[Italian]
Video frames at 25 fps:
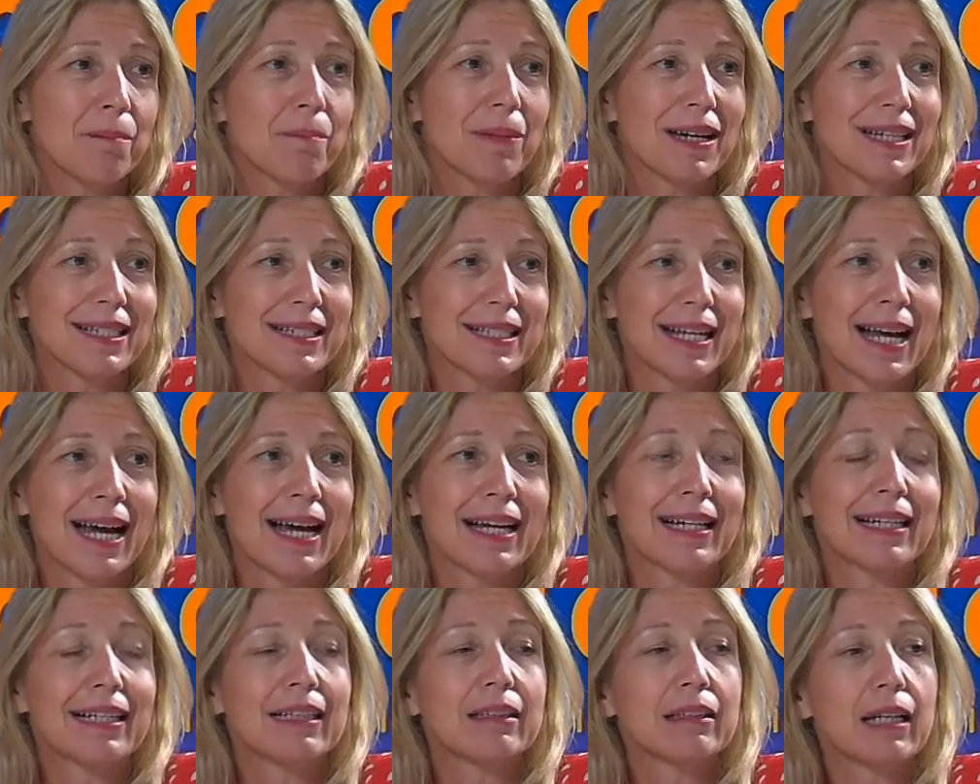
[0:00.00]
passa
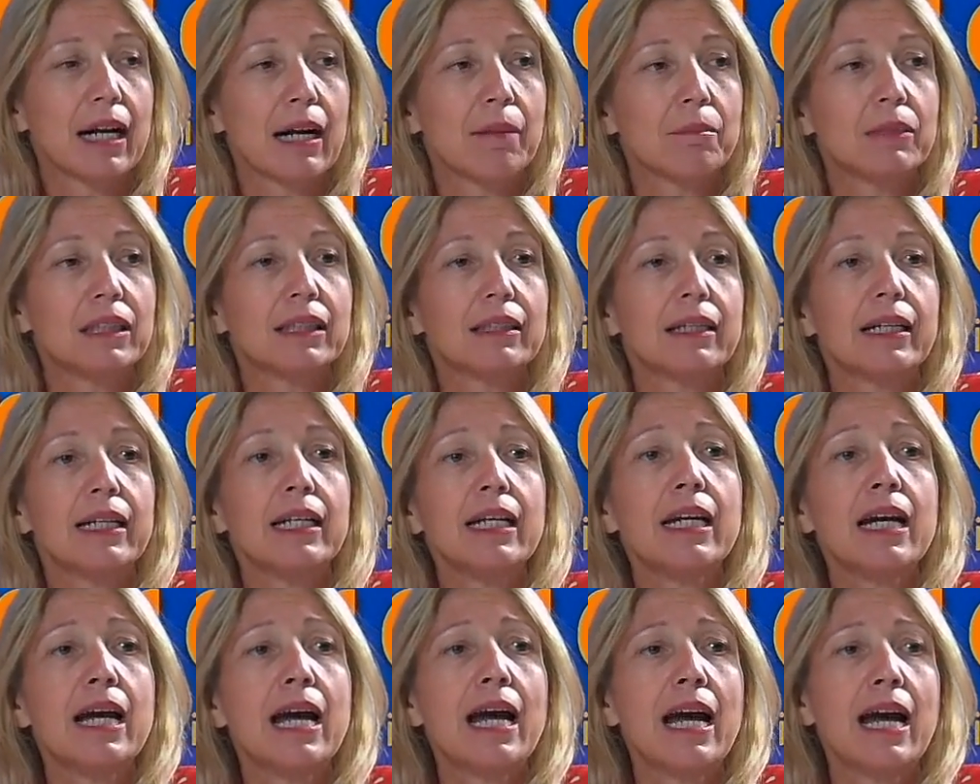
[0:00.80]
anche tramite
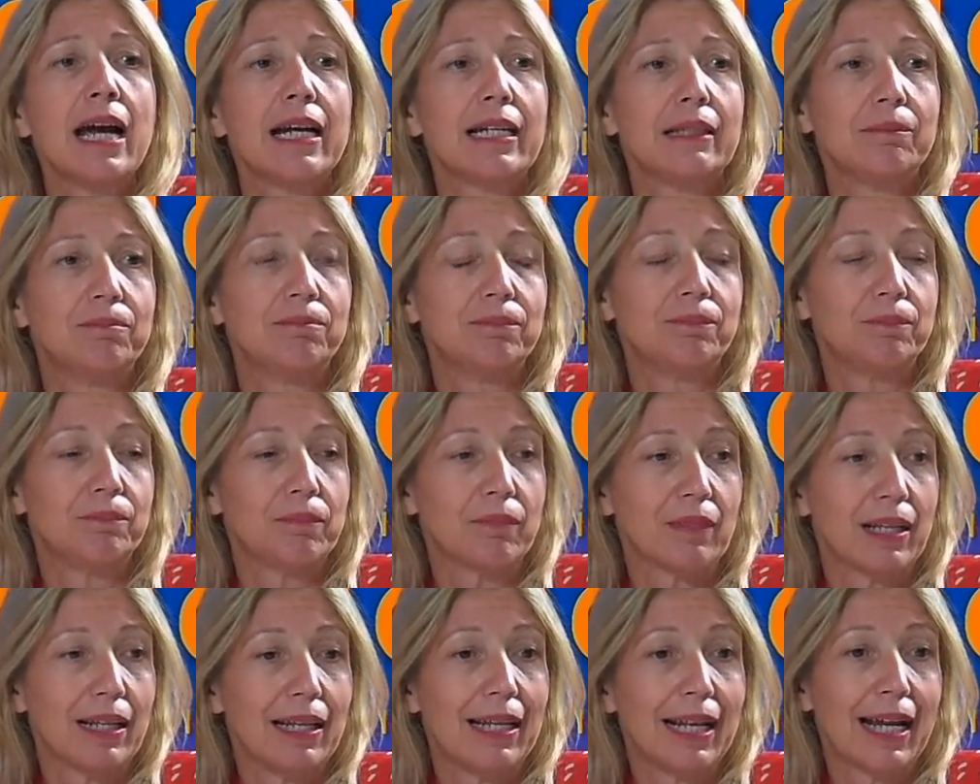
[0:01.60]

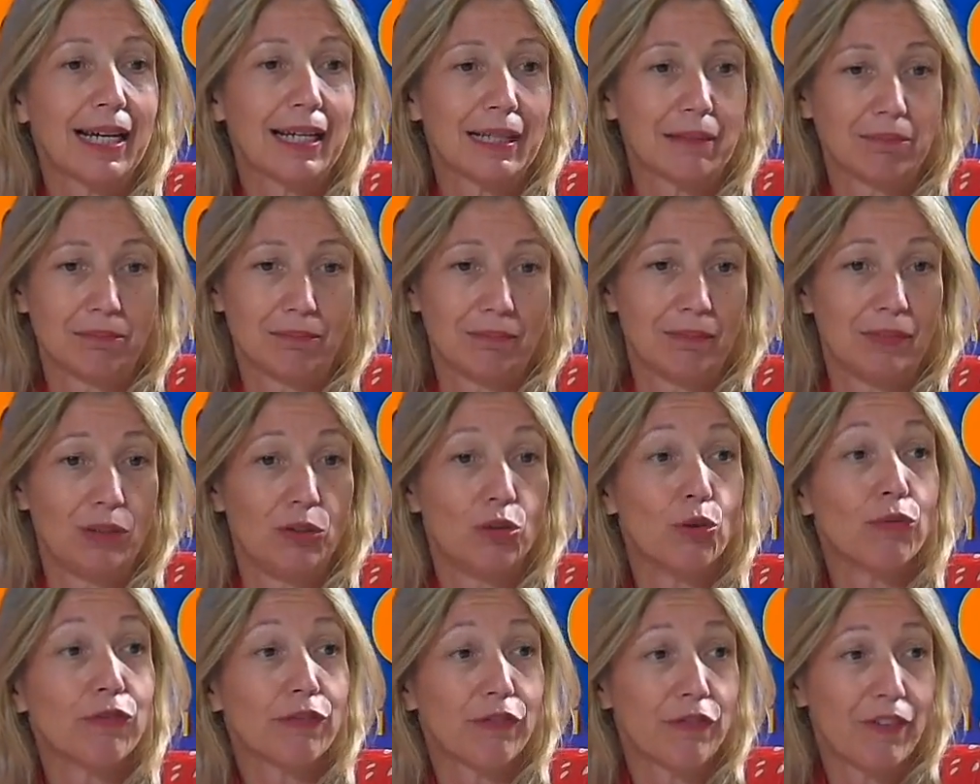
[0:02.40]

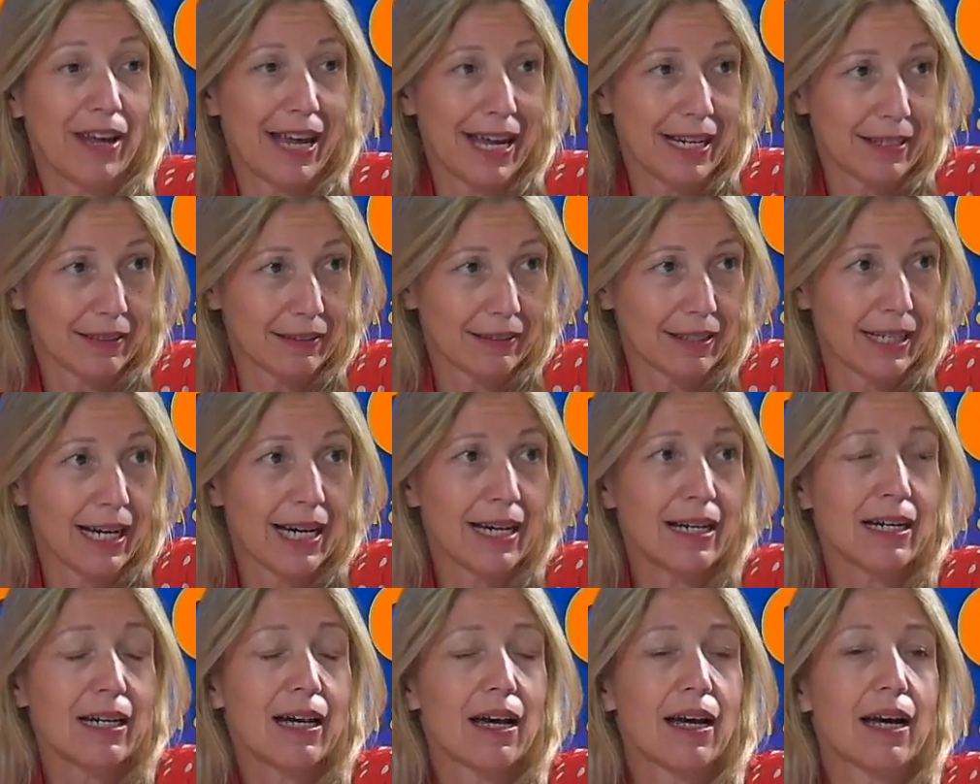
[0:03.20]

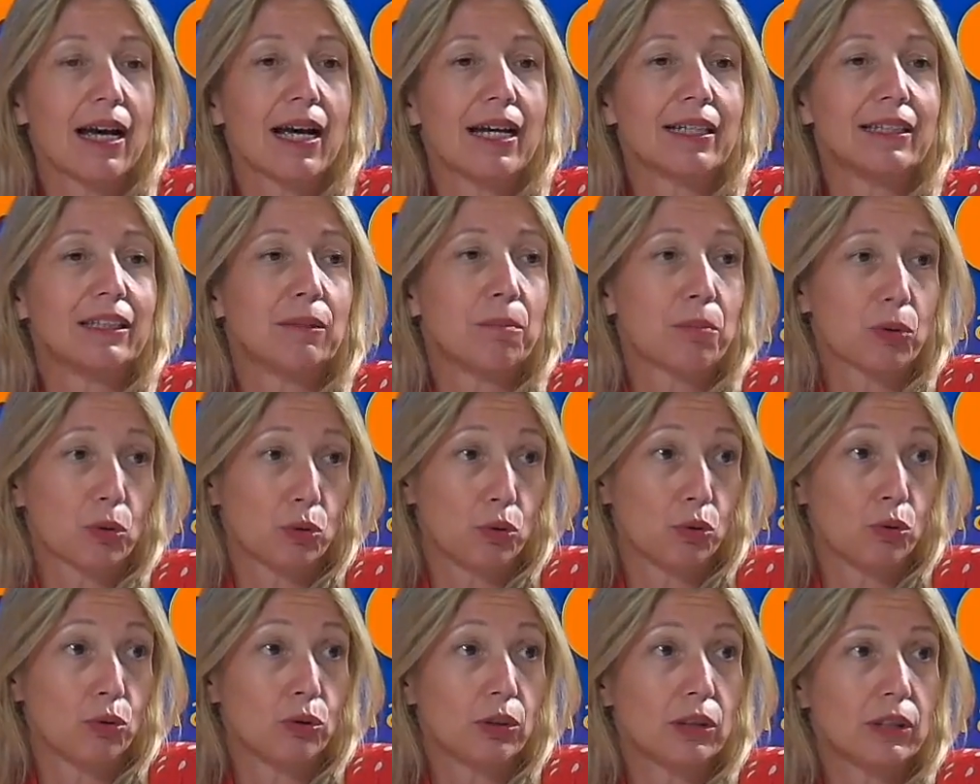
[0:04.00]
l'offerta eh, di
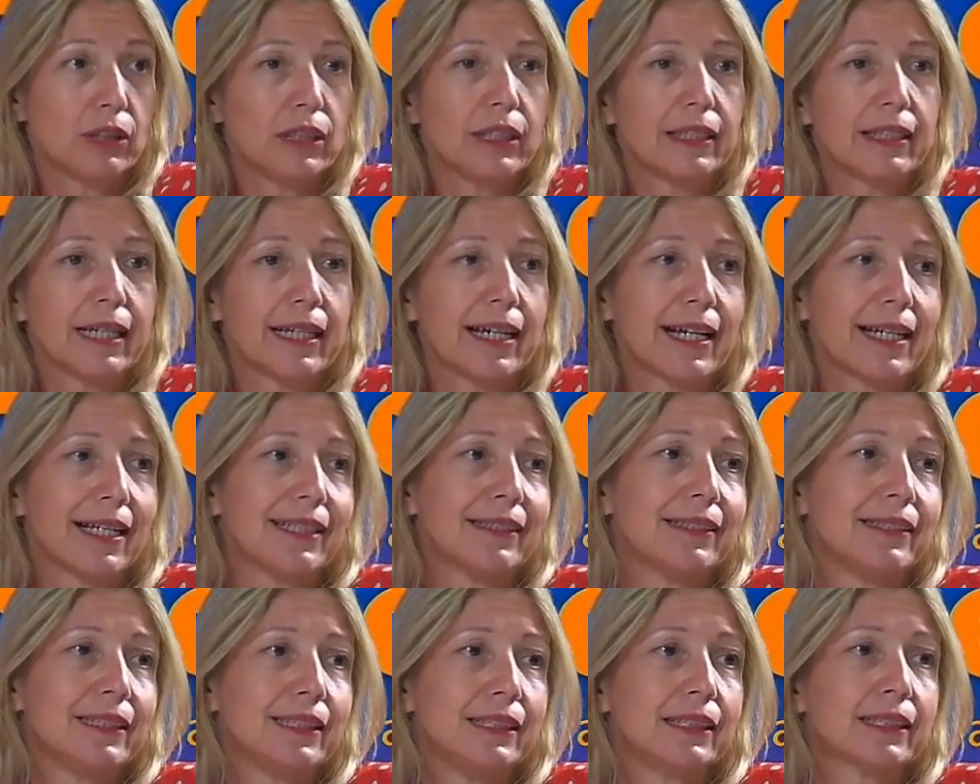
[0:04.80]
prodotti che
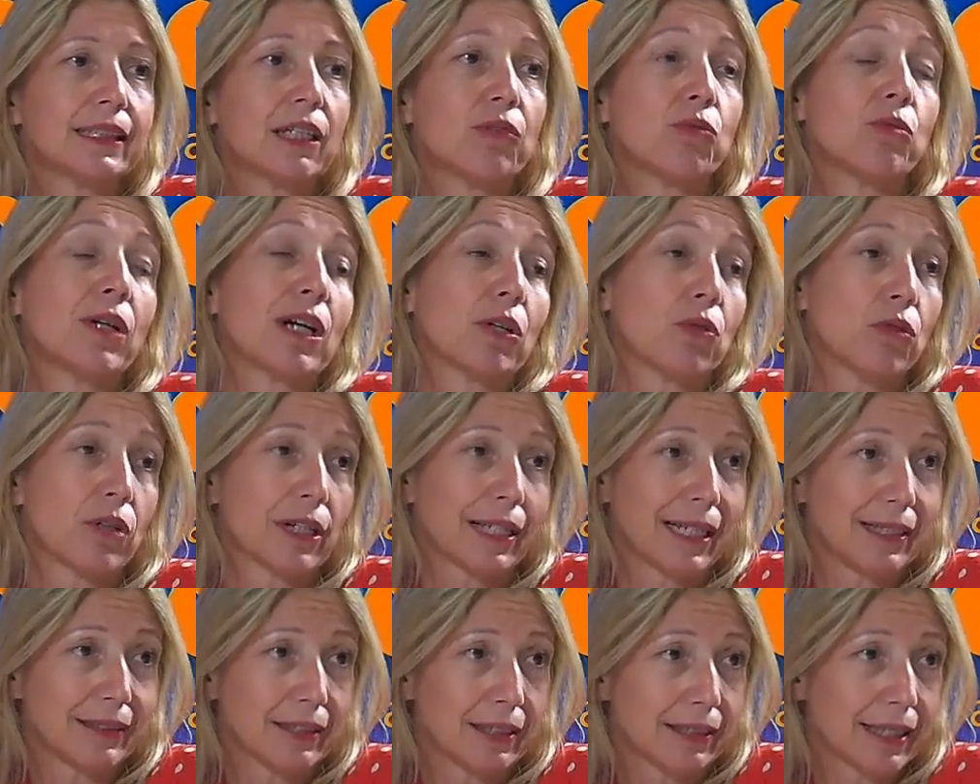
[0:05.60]
garantiscano una
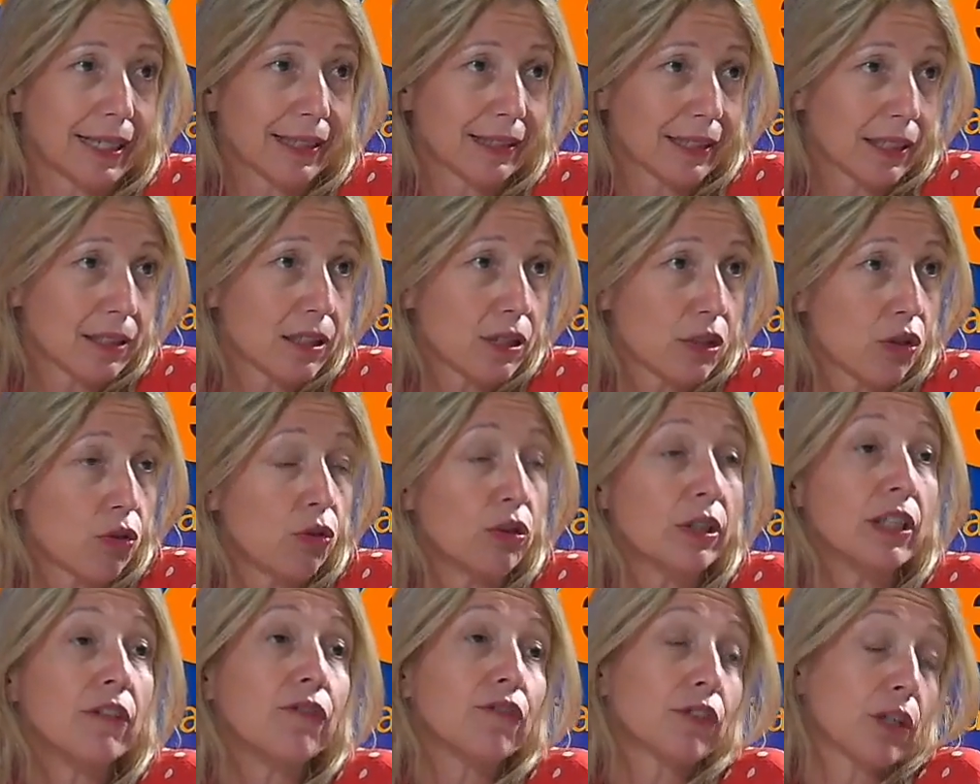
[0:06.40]
corretta
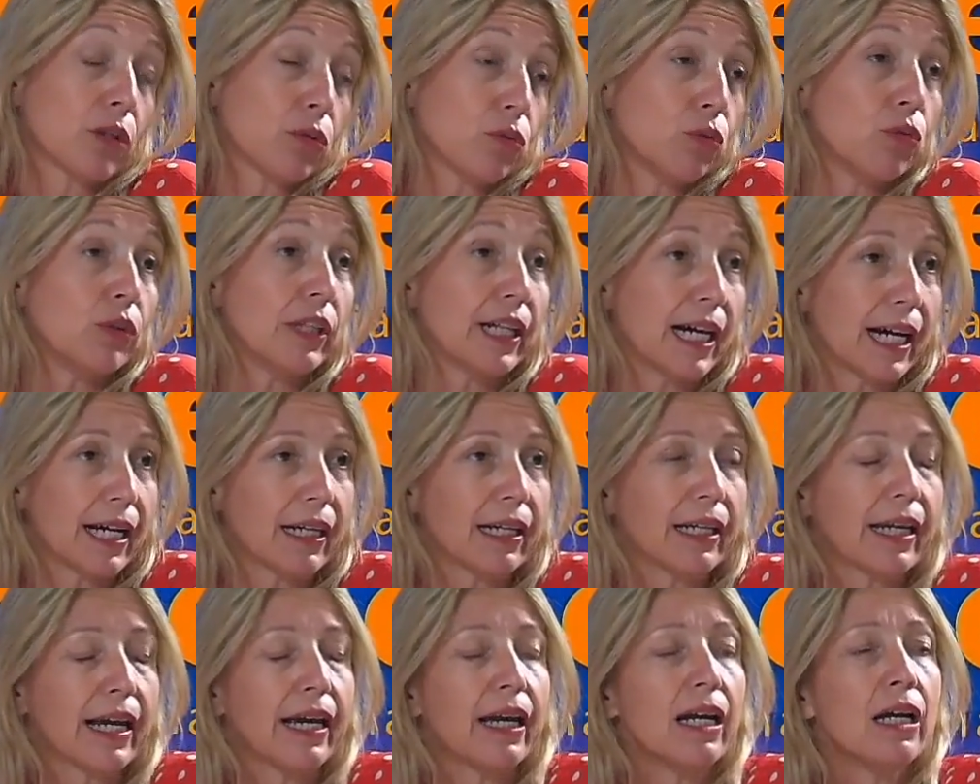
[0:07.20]
idratazione, fra cui
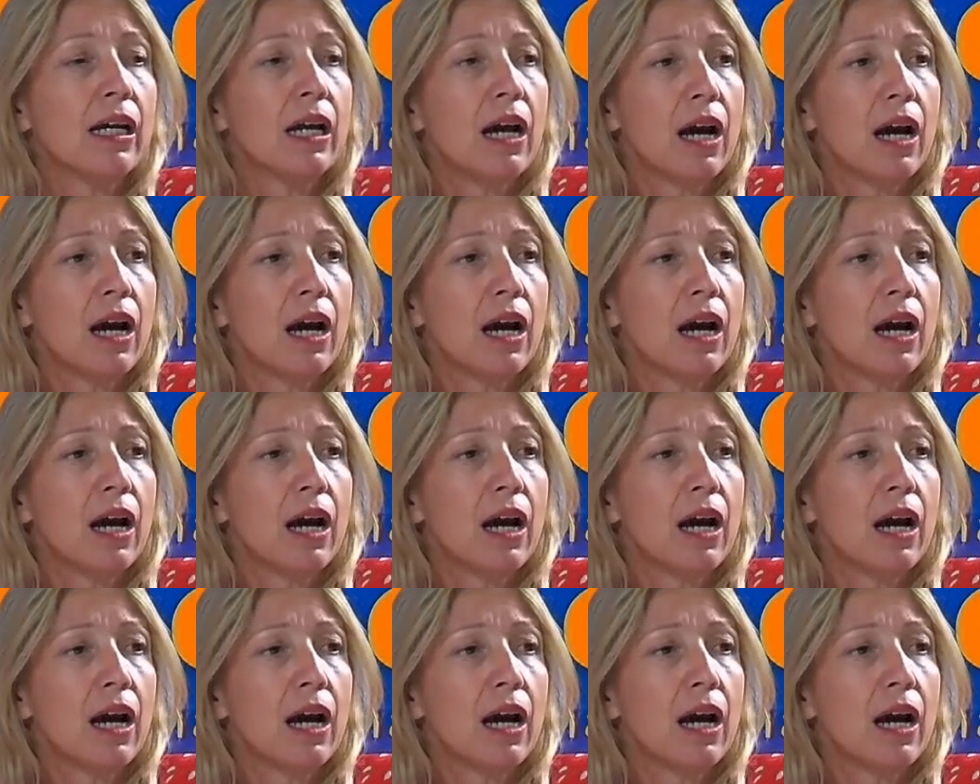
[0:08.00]
anche anche